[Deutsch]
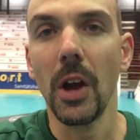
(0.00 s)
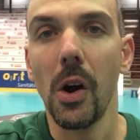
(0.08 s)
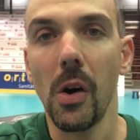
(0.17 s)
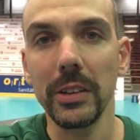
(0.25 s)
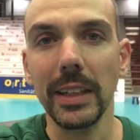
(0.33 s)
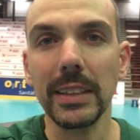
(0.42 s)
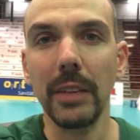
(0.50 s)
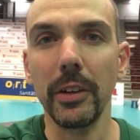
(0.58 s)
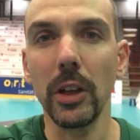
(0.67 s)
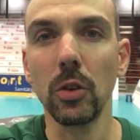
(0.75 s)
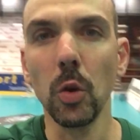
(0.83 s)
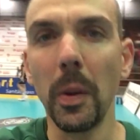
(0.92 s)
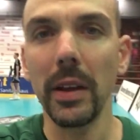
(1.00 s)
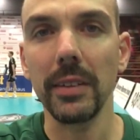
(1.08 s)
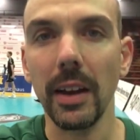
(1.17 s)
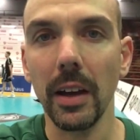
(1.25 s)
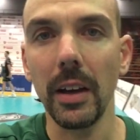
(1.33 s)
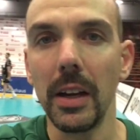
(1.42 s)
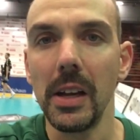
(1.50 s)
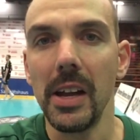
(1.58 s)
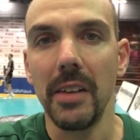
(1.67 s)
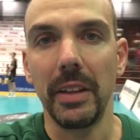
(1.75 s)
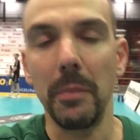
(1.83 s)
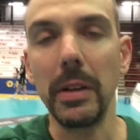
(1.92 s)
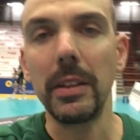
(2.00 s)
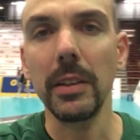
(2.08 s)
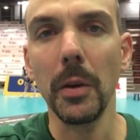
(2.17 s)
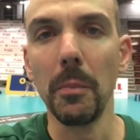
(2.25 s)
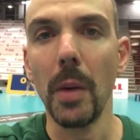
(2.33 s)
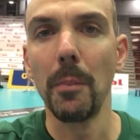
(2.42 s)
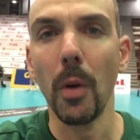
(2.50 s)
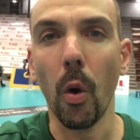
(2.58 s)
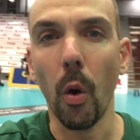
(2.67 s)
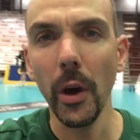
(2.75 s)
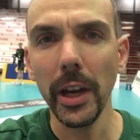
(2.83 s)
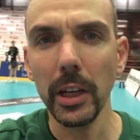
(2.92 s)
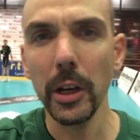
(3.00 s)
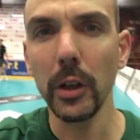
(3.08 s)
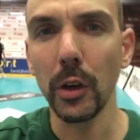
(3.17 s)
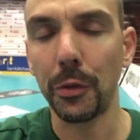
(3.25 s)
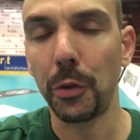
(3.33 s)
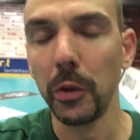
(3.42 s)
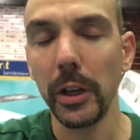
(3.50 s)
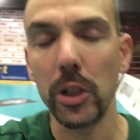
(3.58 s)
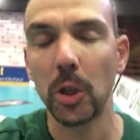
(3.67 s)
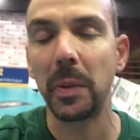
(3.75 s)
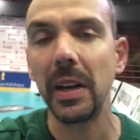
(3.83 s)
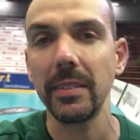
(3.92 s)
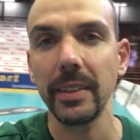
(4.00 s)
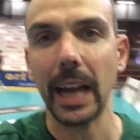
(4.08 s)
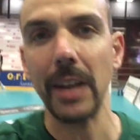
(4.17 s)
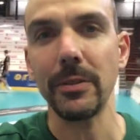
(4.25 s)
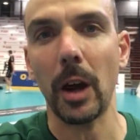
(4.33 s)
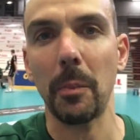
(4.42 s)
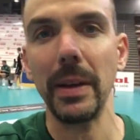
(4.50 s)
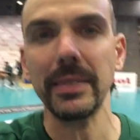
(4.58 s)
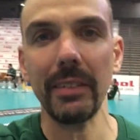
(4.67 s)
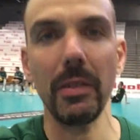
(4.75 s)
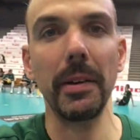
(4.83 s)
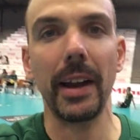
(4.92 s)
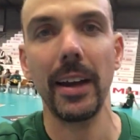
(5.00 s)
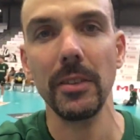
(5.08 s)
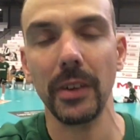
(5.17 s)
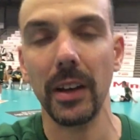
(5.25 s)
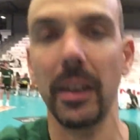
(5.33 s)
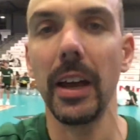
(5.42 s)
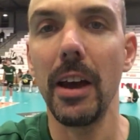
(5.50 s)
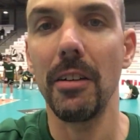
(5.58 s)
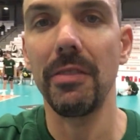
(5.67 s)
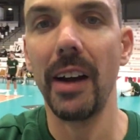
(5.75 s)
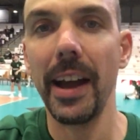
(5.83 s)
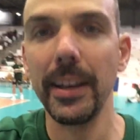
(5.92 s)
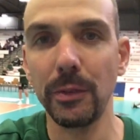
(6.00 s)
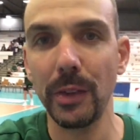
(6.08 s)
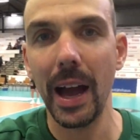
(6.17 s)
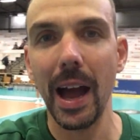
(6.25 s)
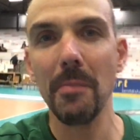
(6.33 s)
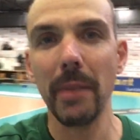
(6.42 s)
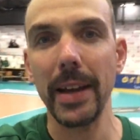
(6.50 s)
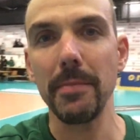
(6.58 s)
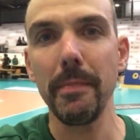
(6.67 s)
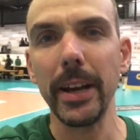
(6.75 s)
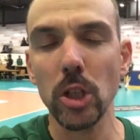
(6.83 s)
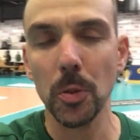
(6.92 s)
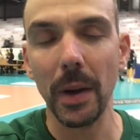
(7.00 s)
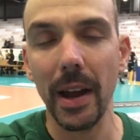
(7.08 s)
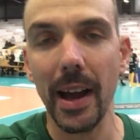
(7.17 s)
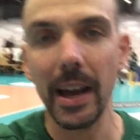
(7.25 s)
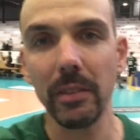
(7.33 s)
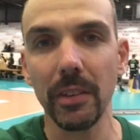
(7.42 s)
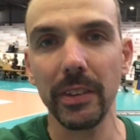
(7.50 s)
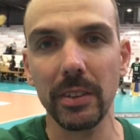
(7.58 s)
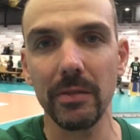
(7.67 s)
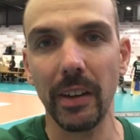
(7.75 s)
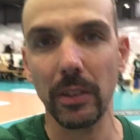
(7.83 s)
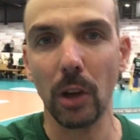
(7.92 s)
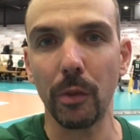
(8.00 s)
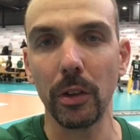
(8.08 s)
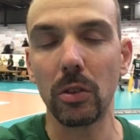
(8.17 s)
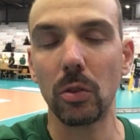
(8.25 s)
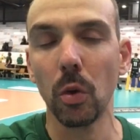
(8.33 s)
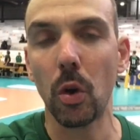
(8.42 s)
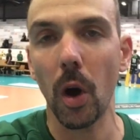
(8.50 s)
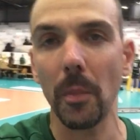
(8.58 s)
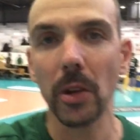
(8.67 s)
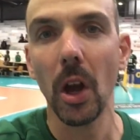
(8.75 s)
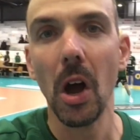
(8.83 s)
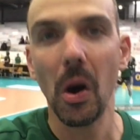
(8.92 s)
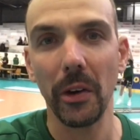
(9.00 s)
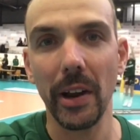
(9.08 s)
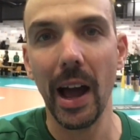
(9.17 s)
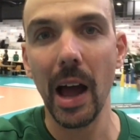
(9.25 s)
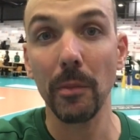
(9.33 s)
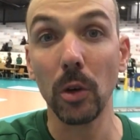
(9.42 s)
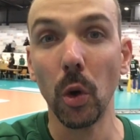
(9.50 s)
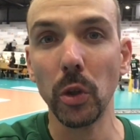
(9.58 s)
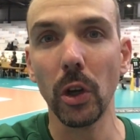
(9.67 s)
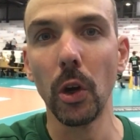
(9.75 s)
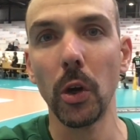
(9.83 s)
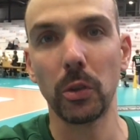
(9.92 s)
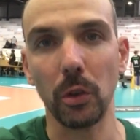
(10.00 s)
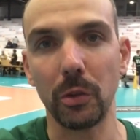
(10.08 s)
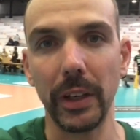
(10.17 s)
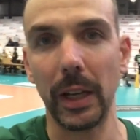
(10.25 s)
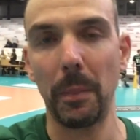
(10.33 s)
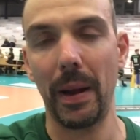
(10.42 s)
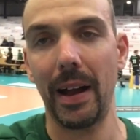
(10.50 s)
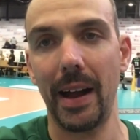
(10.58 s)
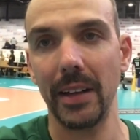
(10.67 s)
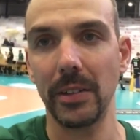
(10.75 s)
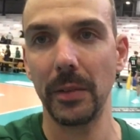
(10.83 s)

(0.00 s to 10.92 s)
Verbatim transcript: Und das ist einfach eine super Sache, denn mit diesem beruhigenden Gefühl spielt es sich einfach besser, wenn man einfach weiß, wir haben einen Matchplan, wir wissen, was auf uns zukommt und haben gute Lösungswege parat.